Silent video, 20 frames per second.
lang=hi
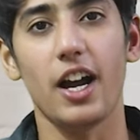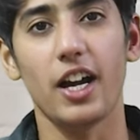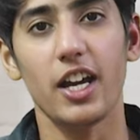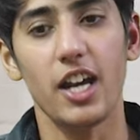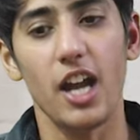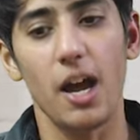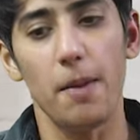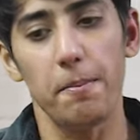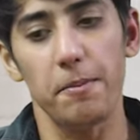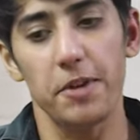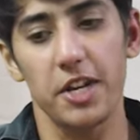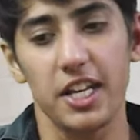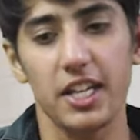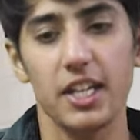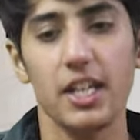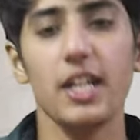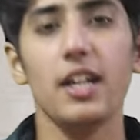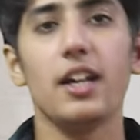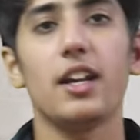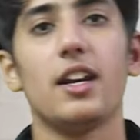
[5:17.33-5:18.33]
अगर आप
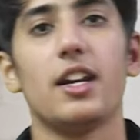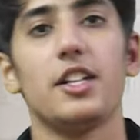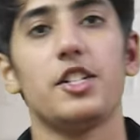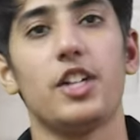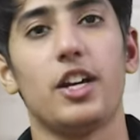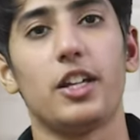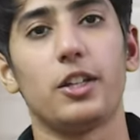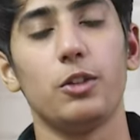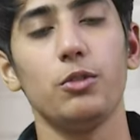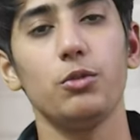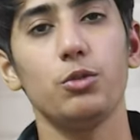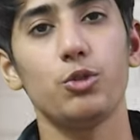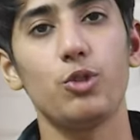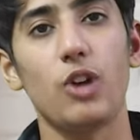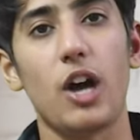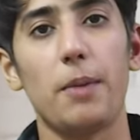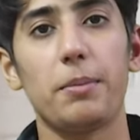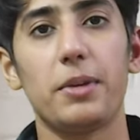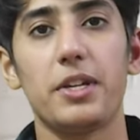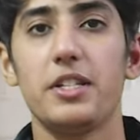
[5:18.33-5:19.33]
डिग्री करना चाहते हो
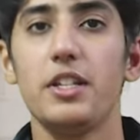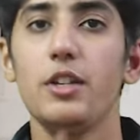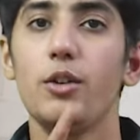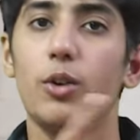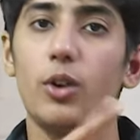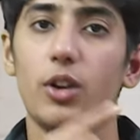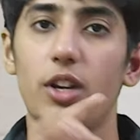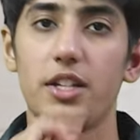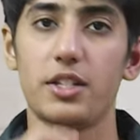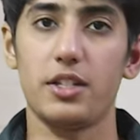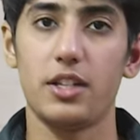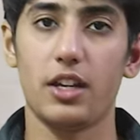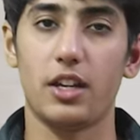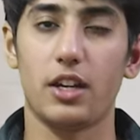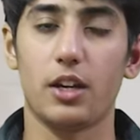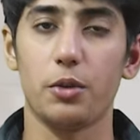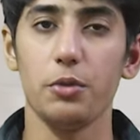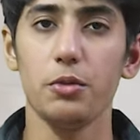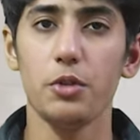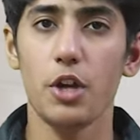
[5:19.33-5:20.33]
तो आप किसी कॉलेज से
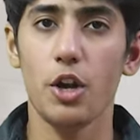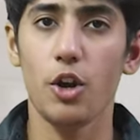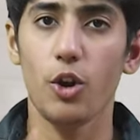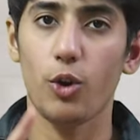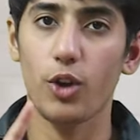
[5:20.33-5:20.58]
करो